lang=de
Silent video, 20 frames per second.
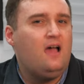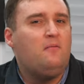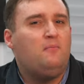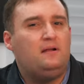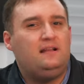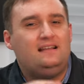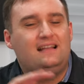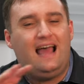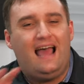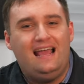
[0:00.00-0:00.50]

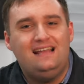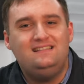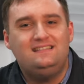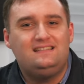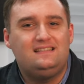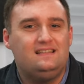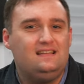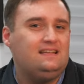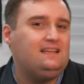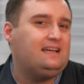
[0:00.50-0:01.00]
bei den
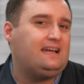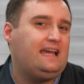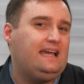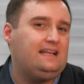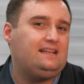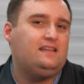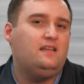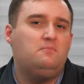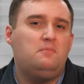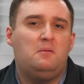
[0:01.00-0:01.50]
einzelnen
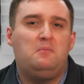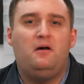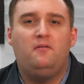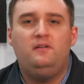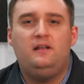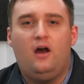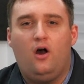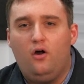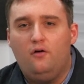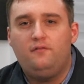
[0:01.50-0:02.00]
Geräten immer mal
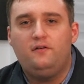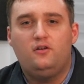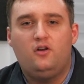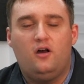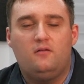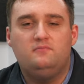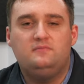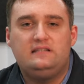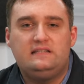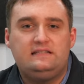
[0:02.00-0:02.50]
wieder
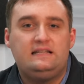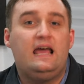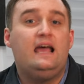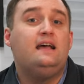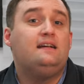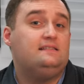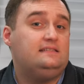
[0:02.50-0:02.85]
aufgekommen sind,